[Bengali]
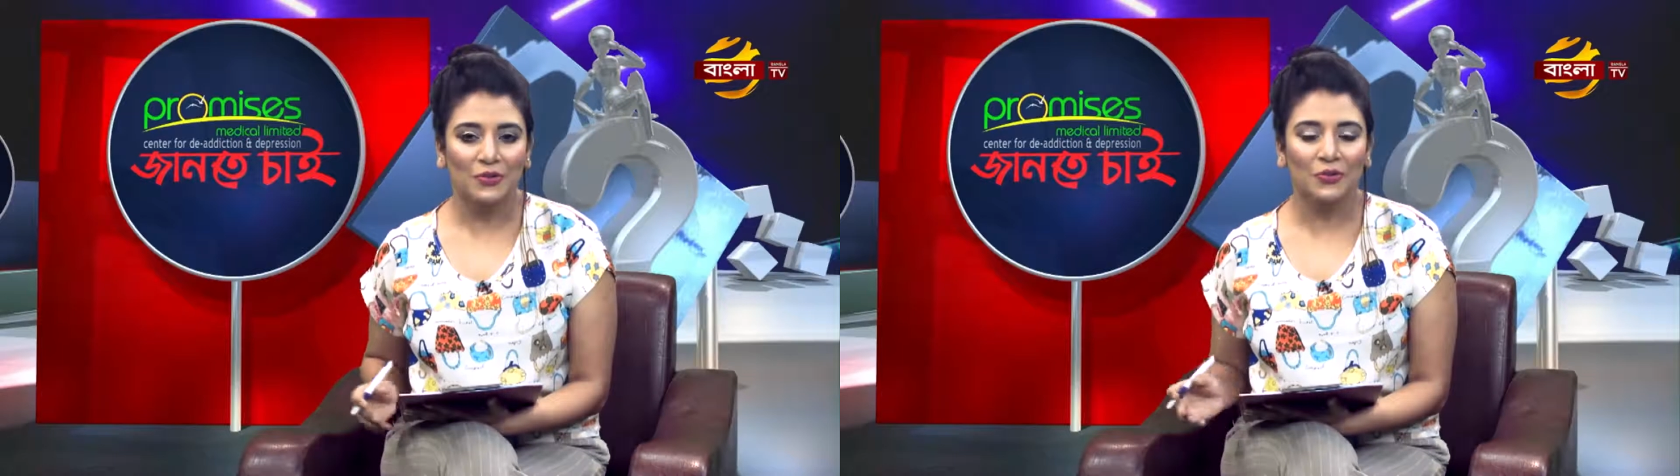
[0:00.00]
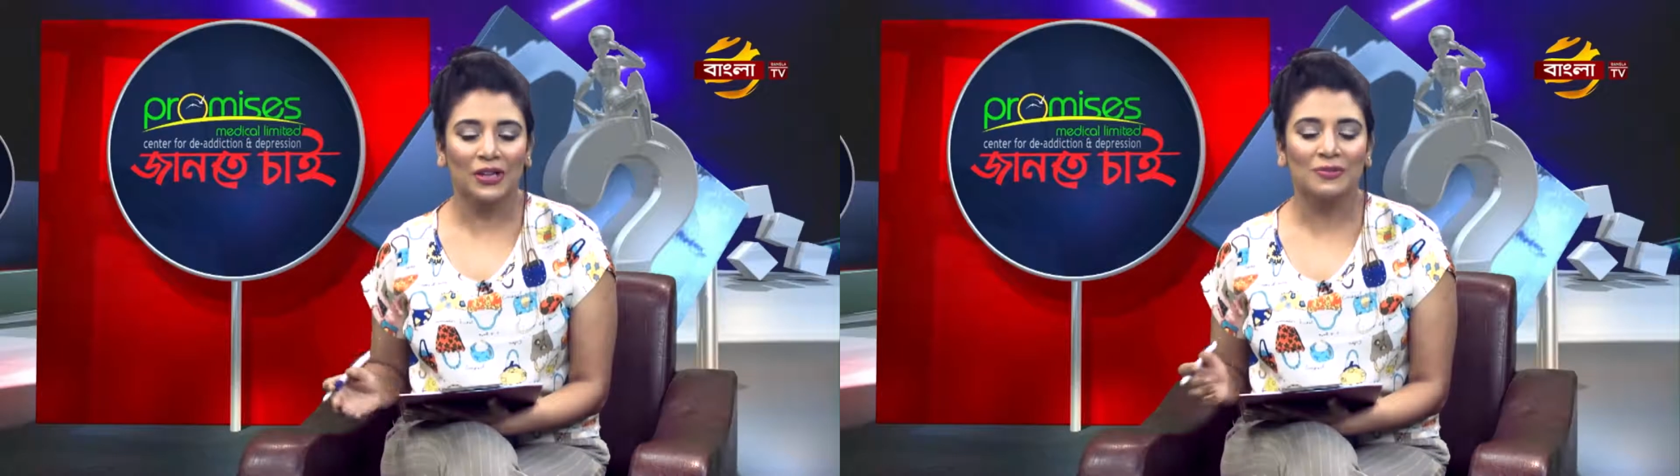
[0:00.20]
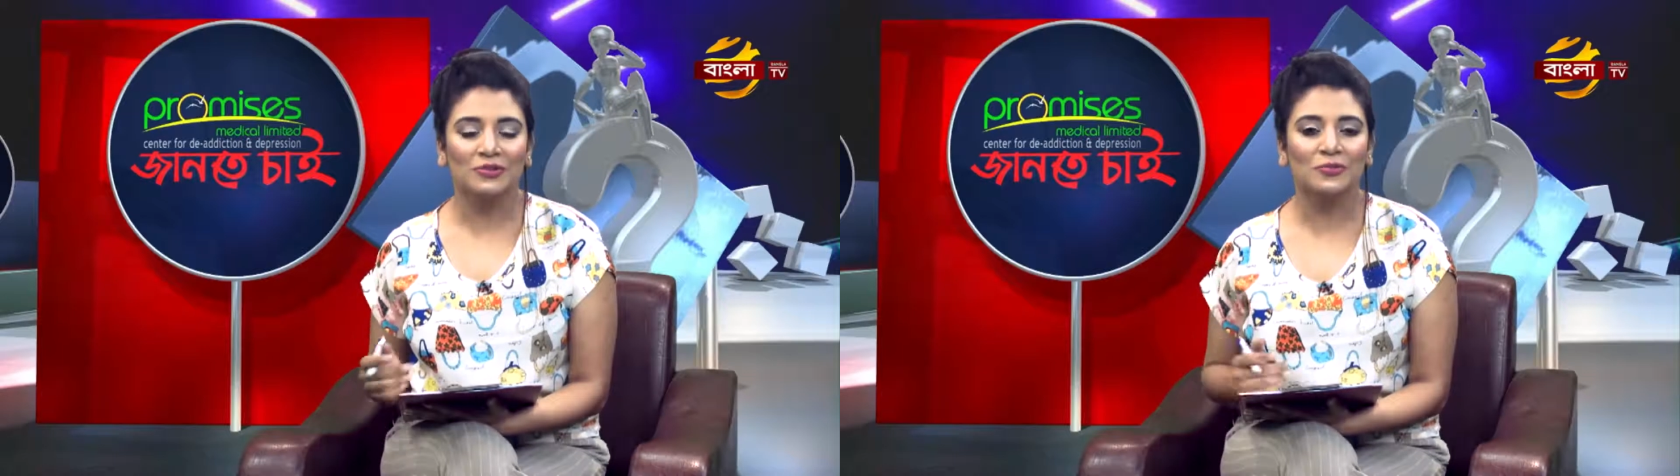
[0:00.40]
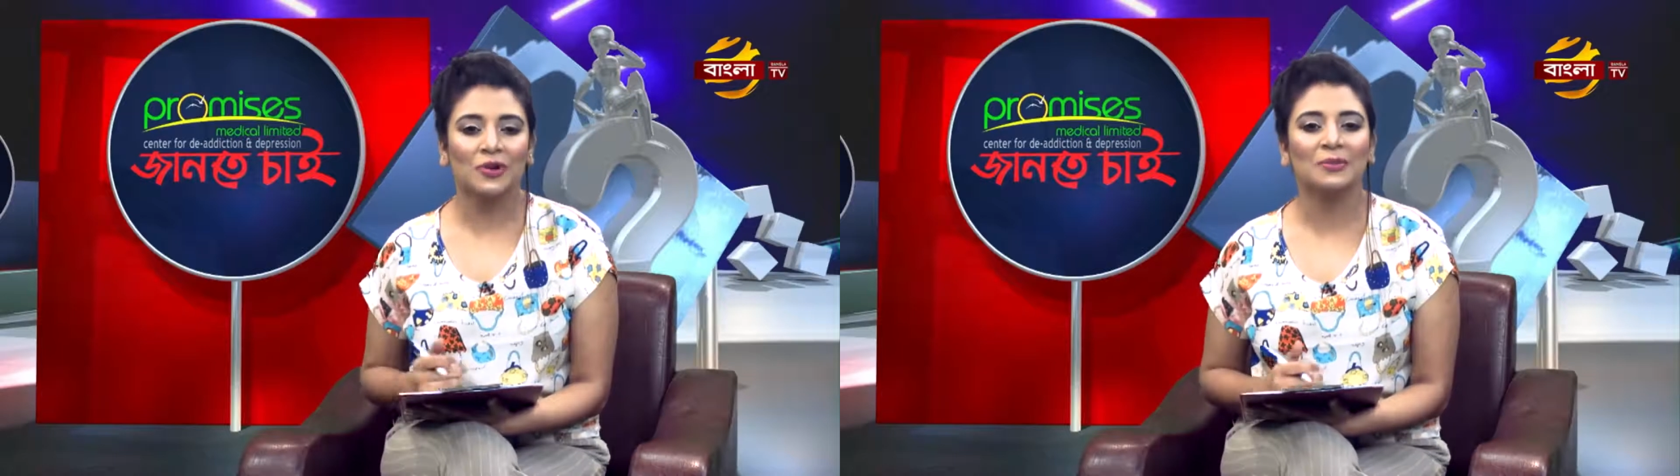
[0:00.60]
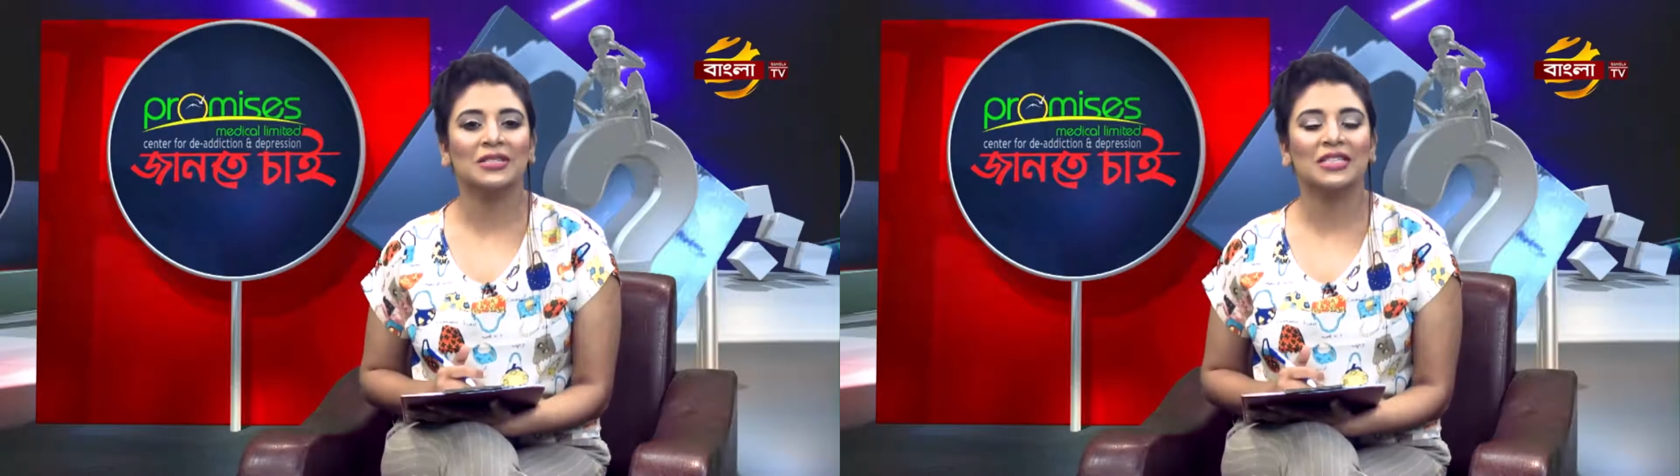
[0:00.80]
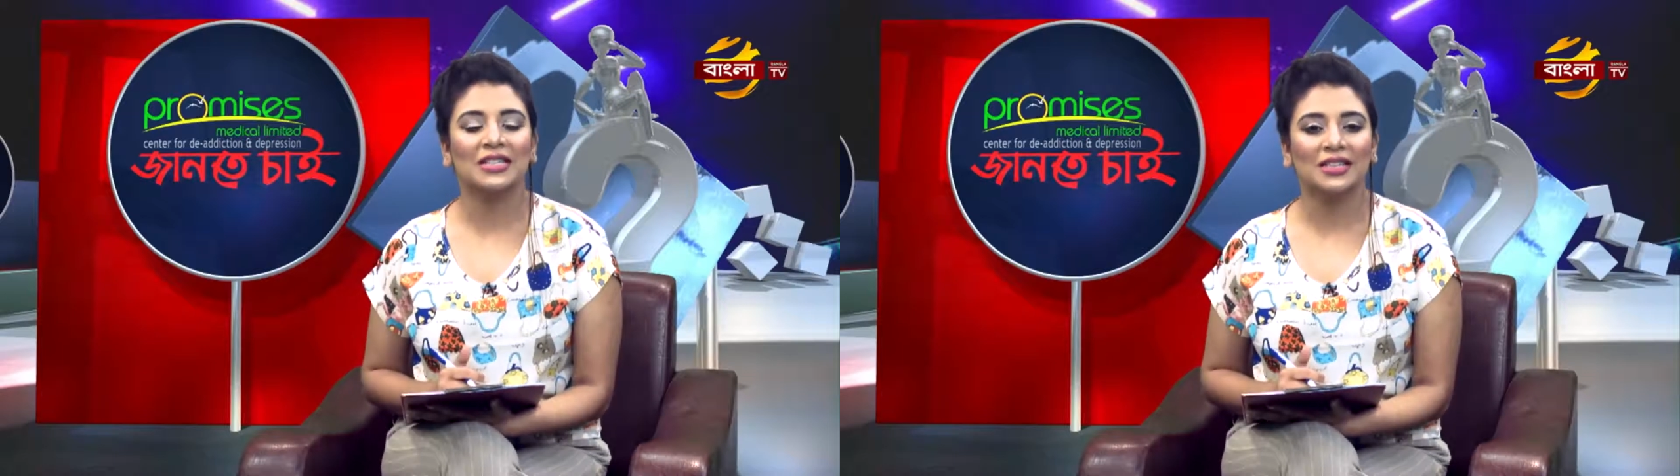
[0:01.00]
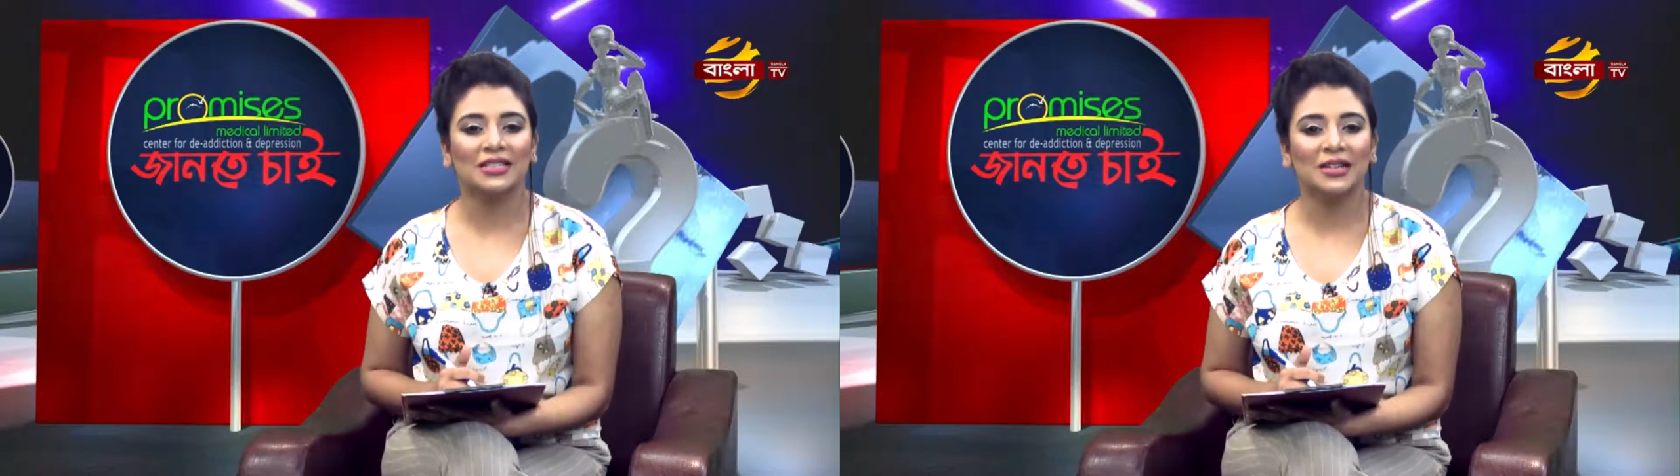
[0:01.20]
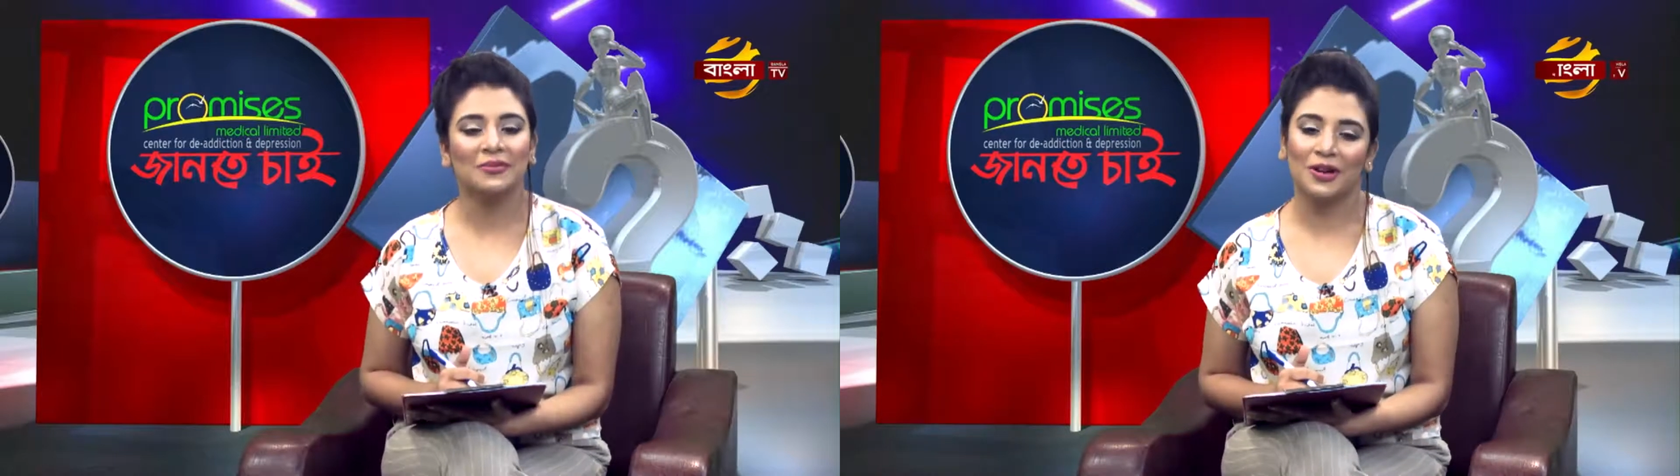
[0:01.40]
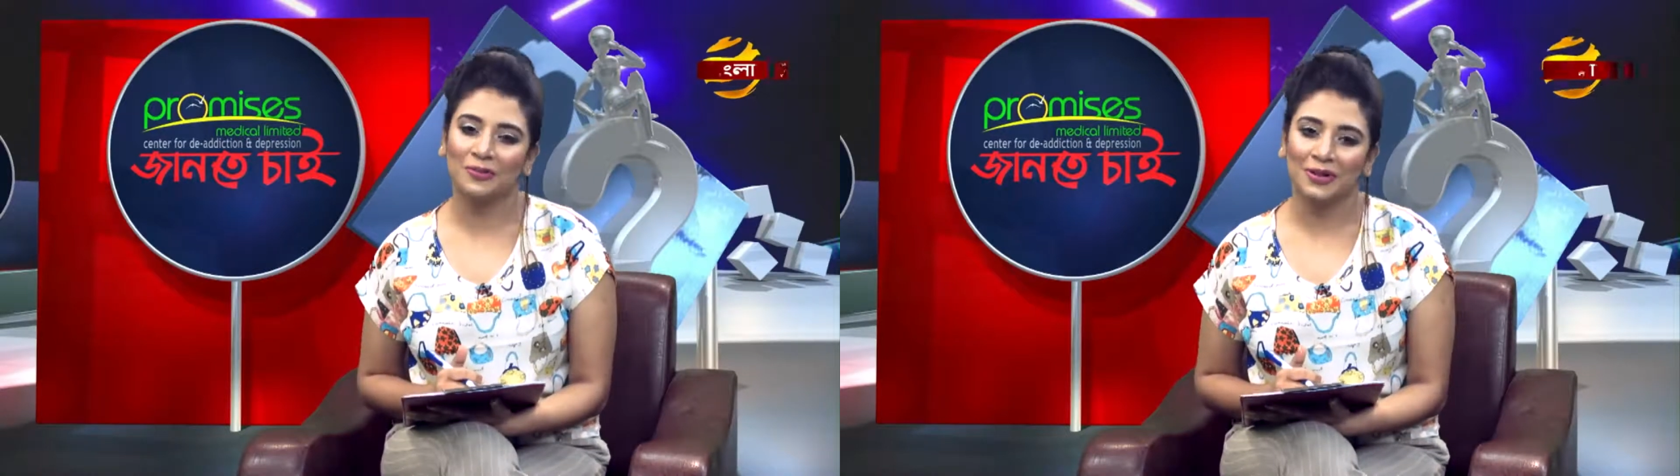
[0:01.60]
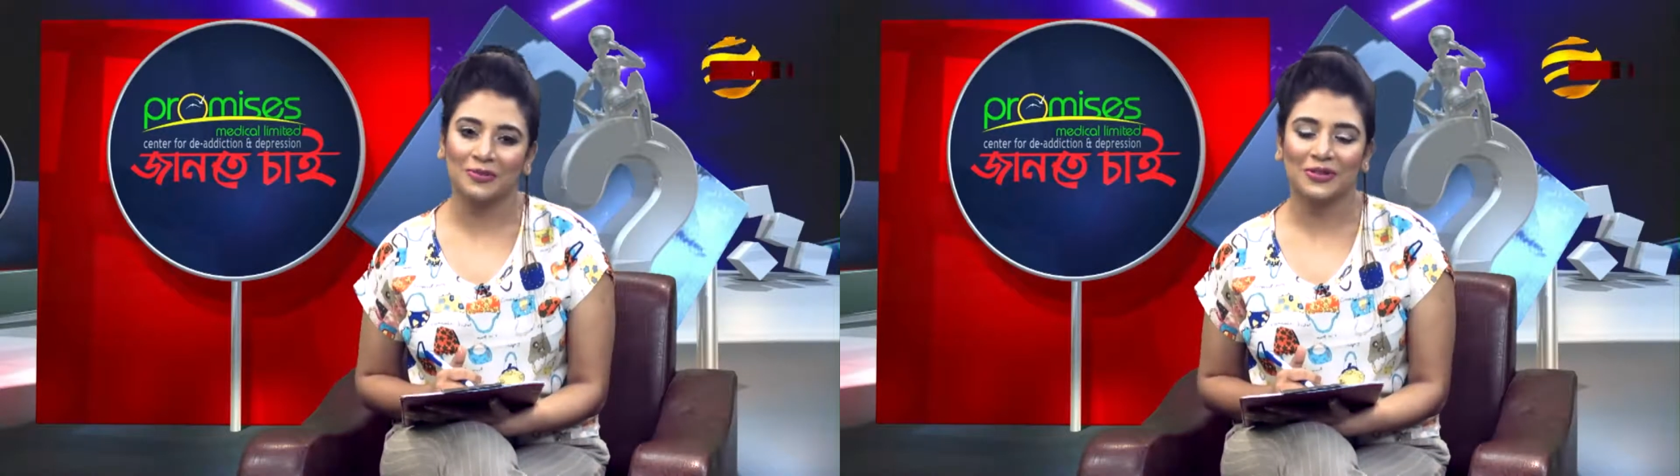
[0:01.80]
ওয়েলকাম টু প্রমিসেস জানতে চাই
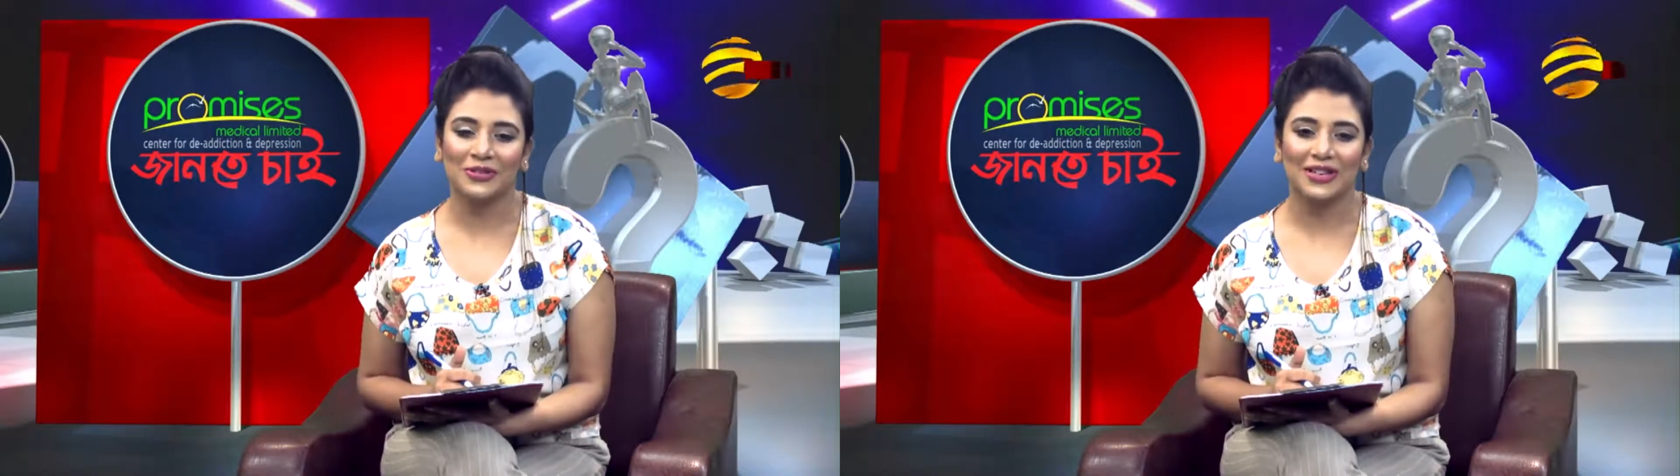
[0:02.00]
বরাবরের মতো